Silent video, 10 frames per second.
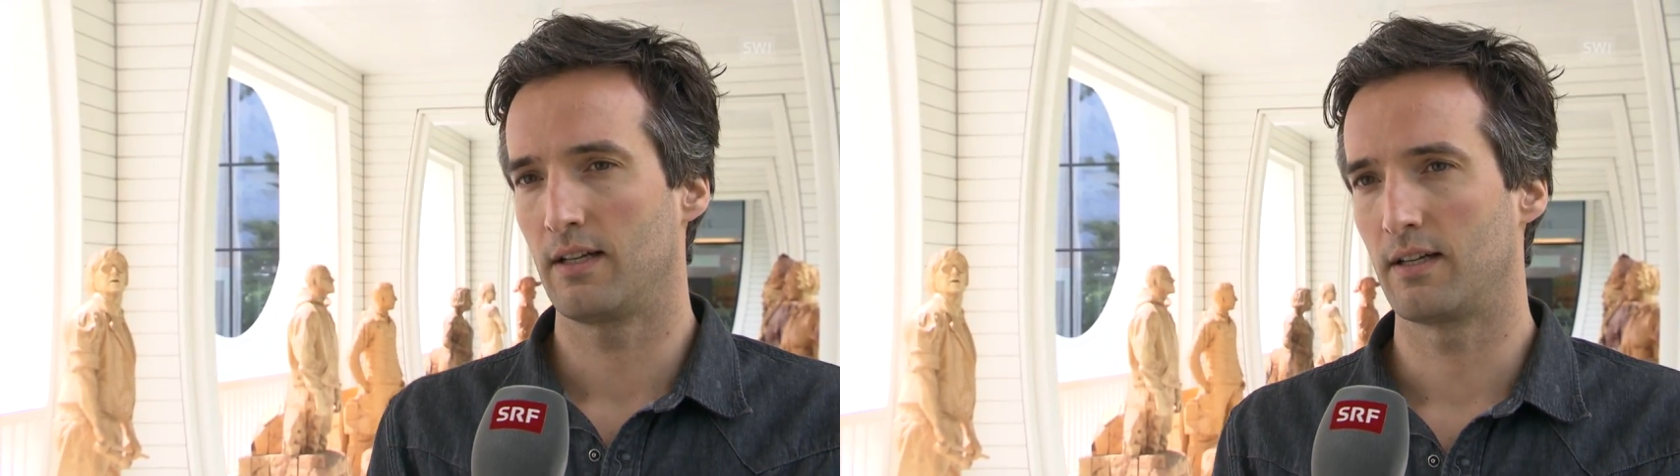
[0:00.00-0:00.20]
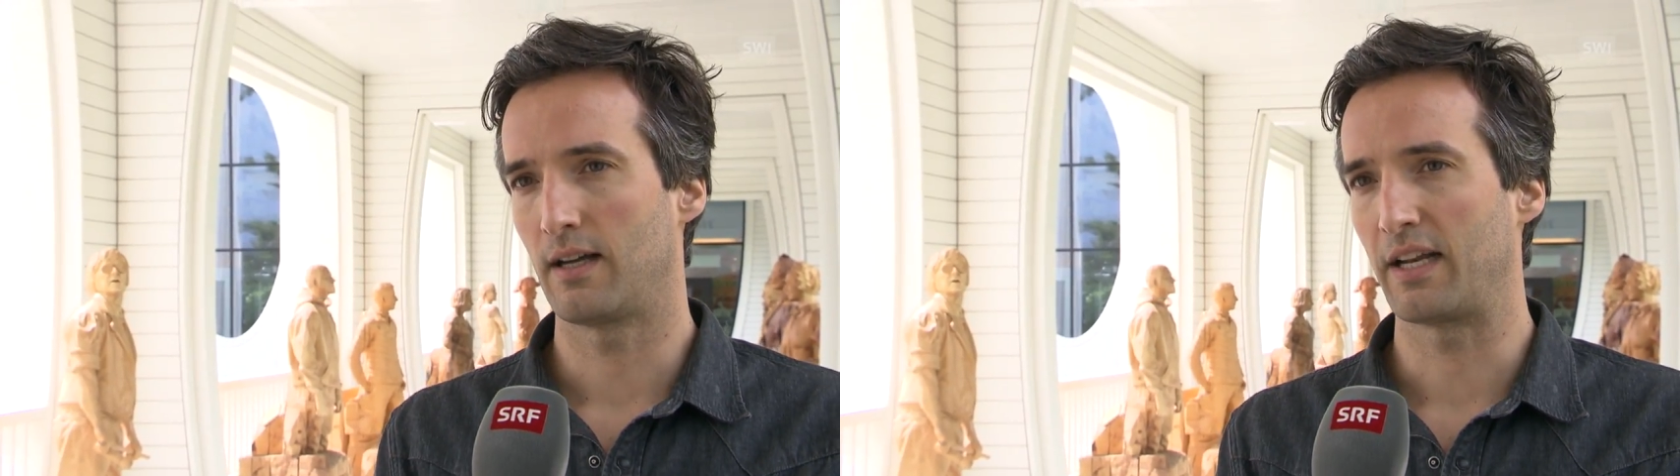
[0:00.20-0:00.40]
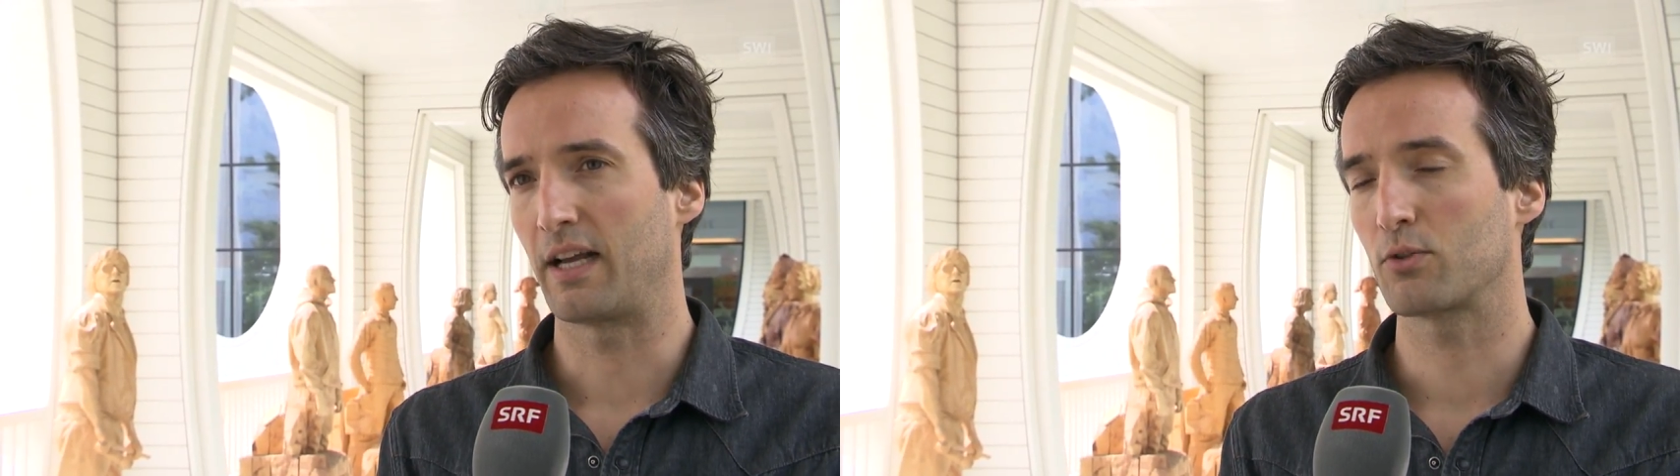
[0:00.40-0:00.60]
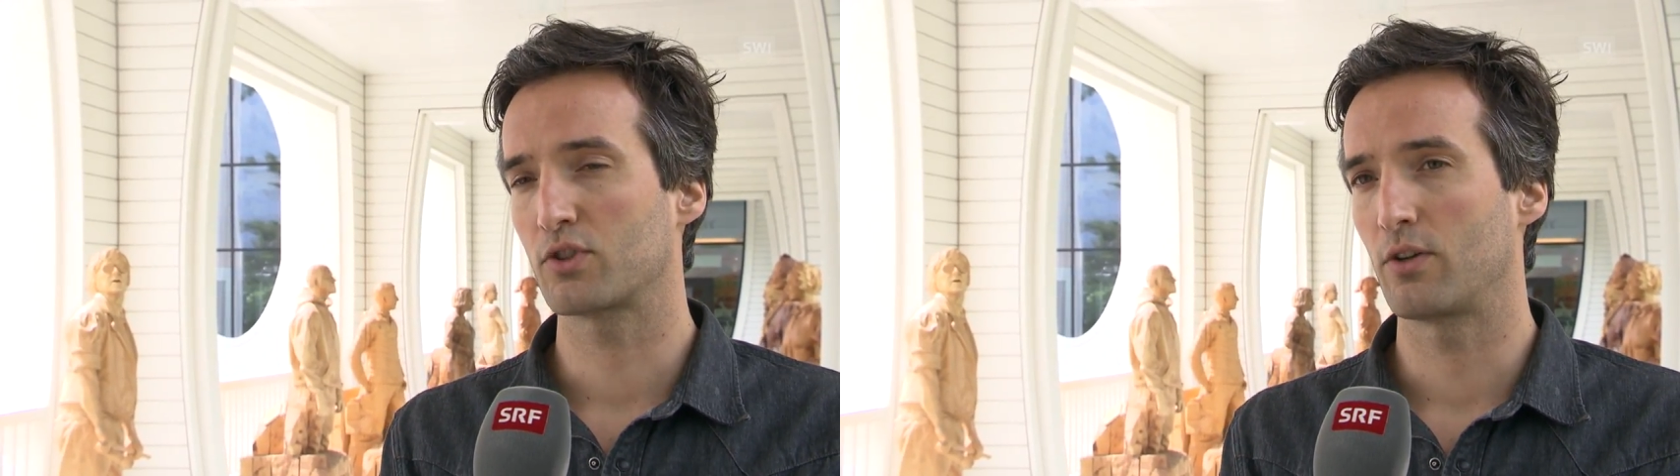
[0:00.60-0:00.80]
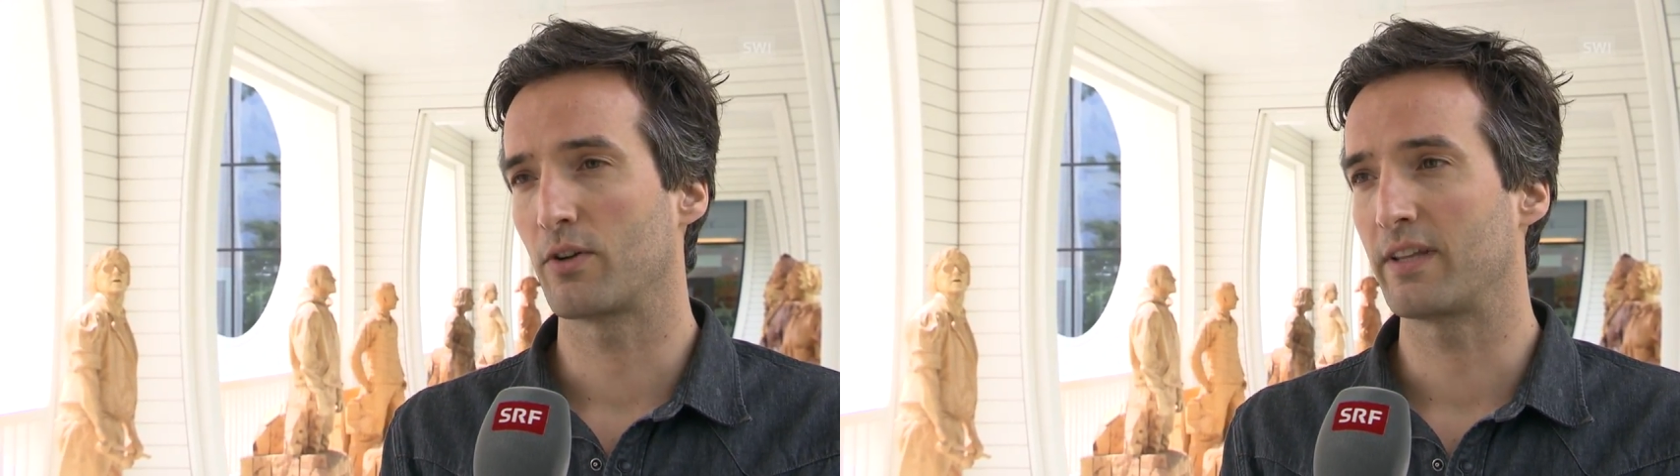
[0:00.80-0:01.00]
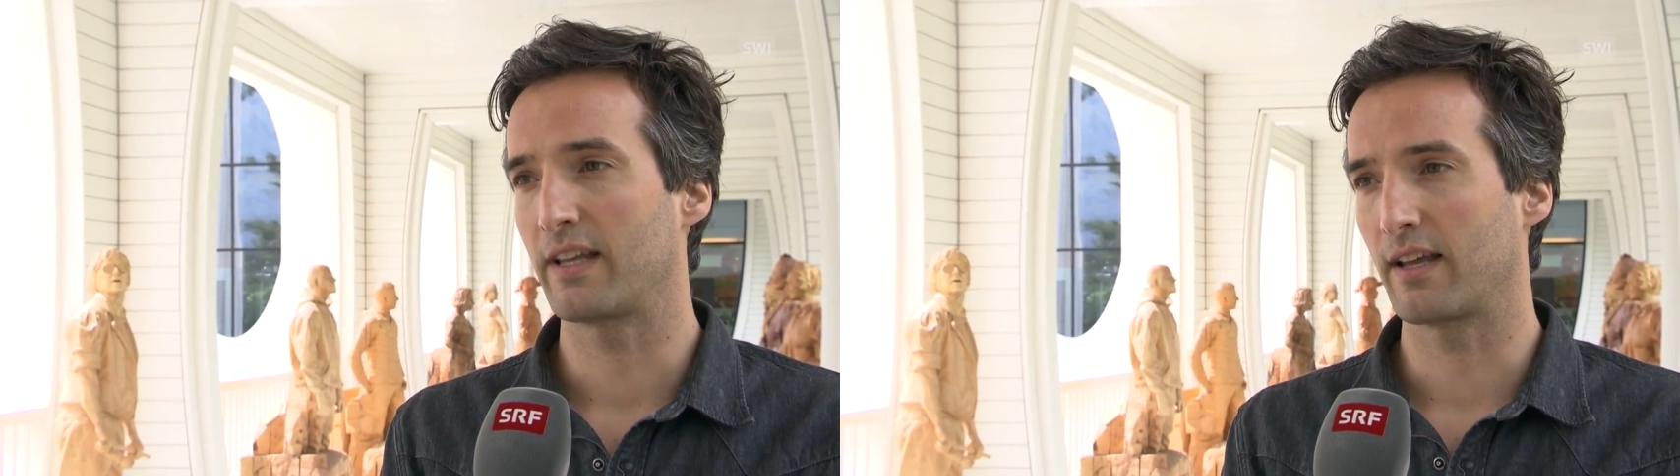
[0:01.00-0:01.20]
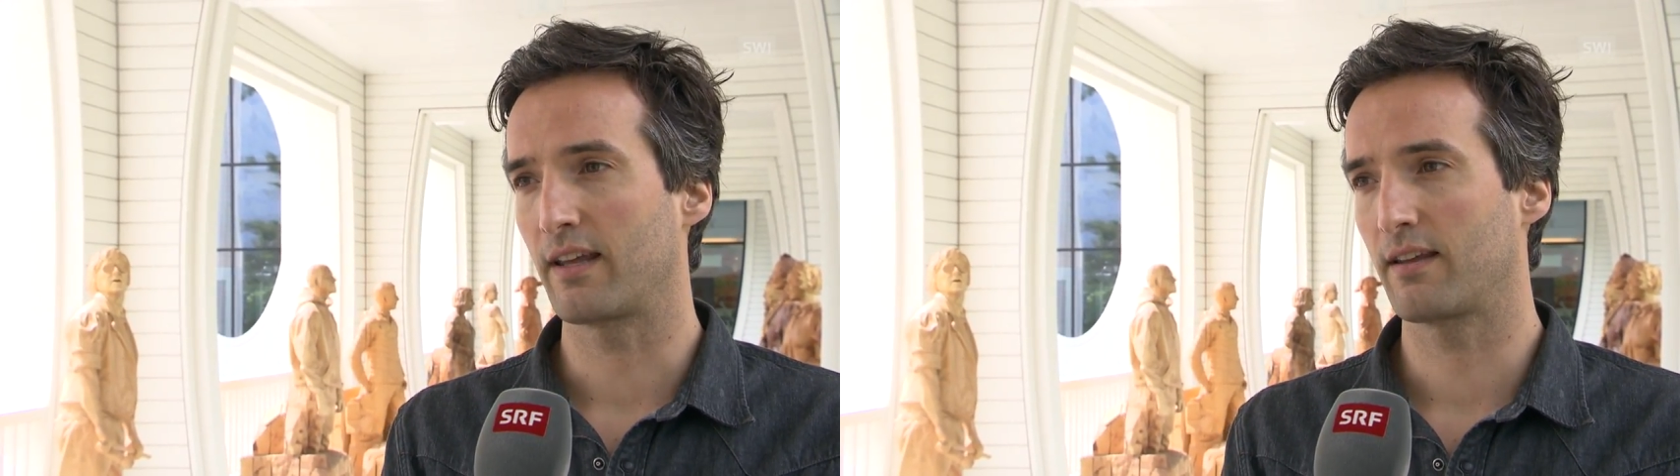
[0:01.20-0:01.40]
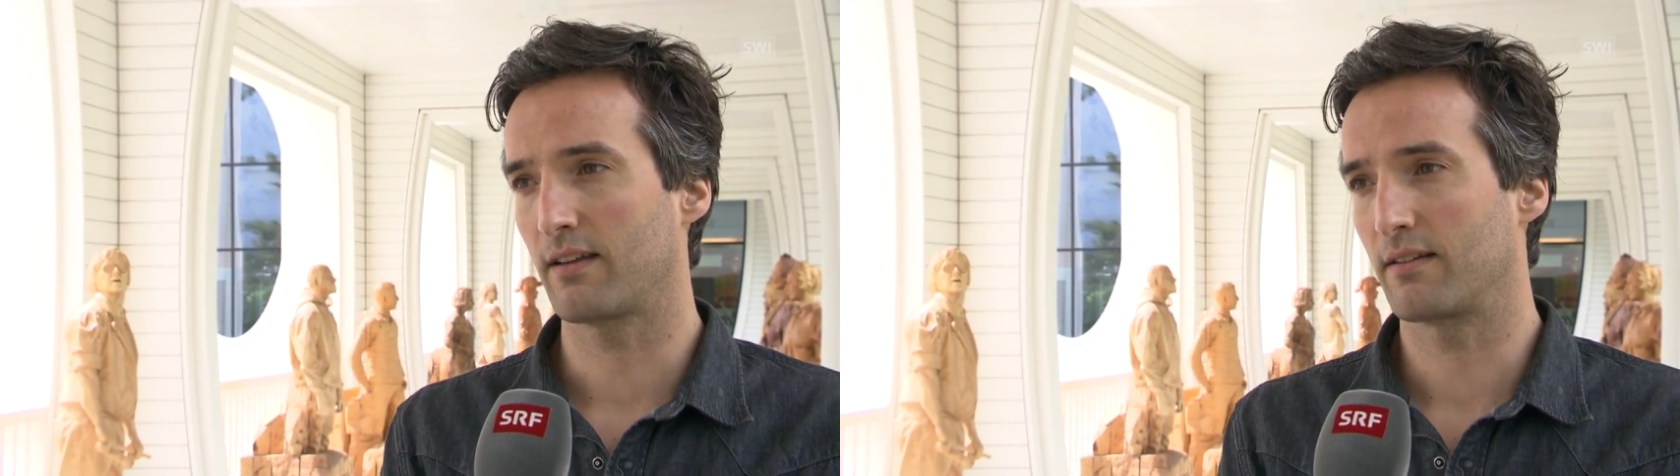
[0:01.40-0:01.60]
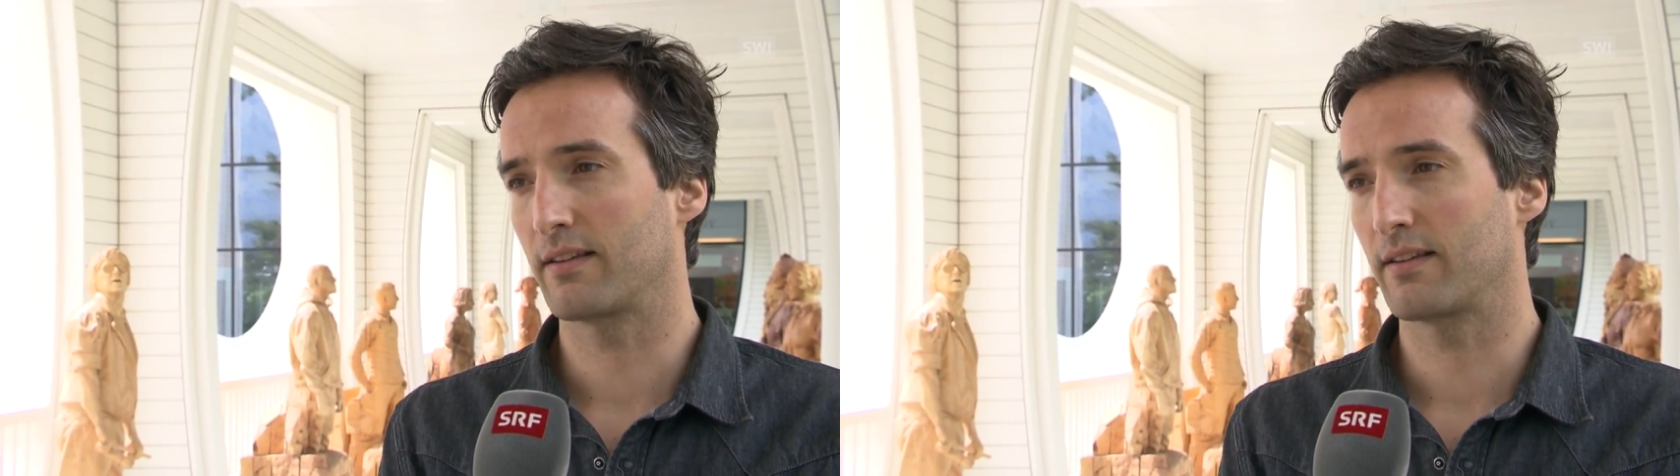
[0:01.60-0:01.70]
eine Ausstellung, in der ich äh,